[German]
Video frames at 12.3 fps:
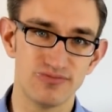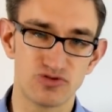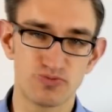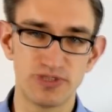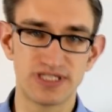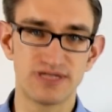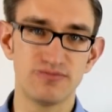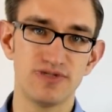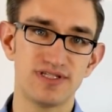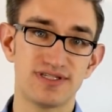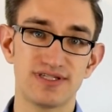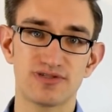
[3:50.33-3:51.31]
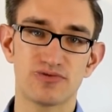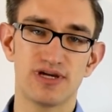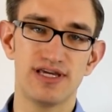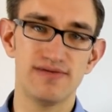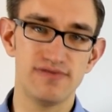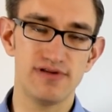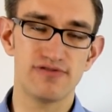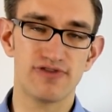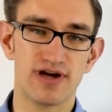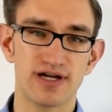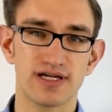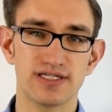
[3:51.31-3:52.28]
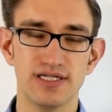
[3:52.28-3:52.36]
spitzenmäßig ist oder irgendwie in
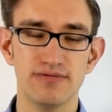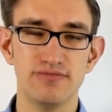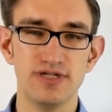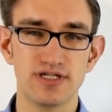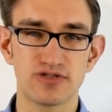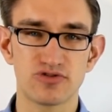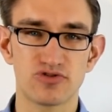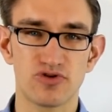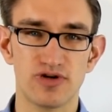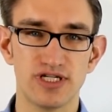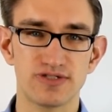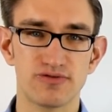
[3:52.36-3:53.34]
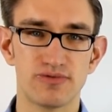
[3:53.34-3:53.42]
Frankreich eben nicht so toll ist,